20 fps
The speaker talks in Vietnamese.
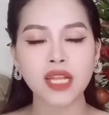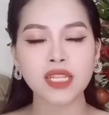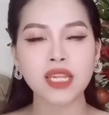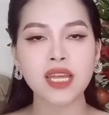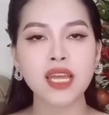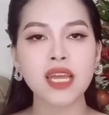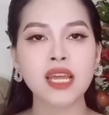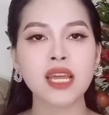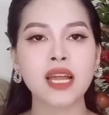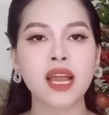
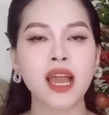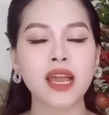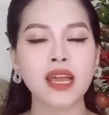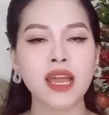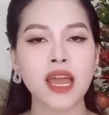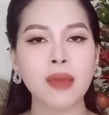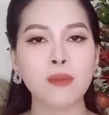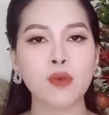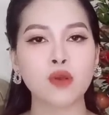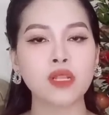thì các anh
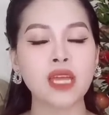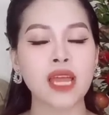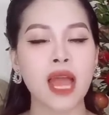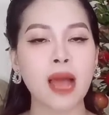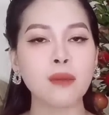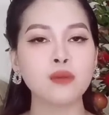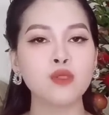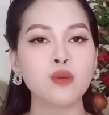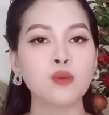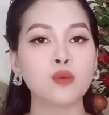em có thể
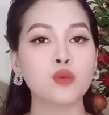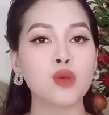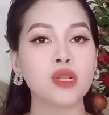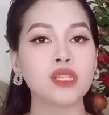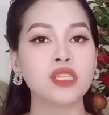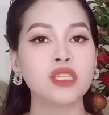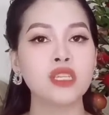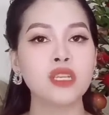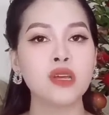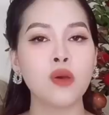áp dụng
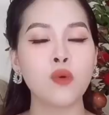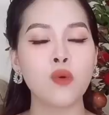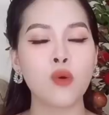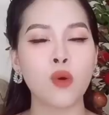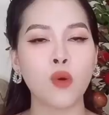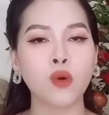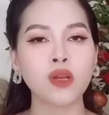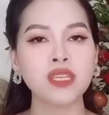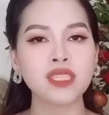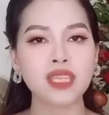tuyệt chiêu
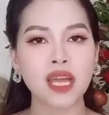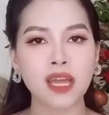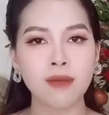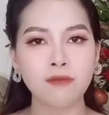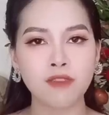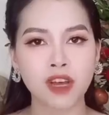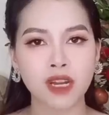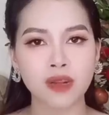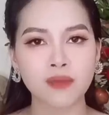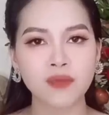cối xay
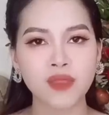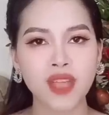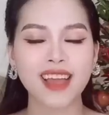âm vật.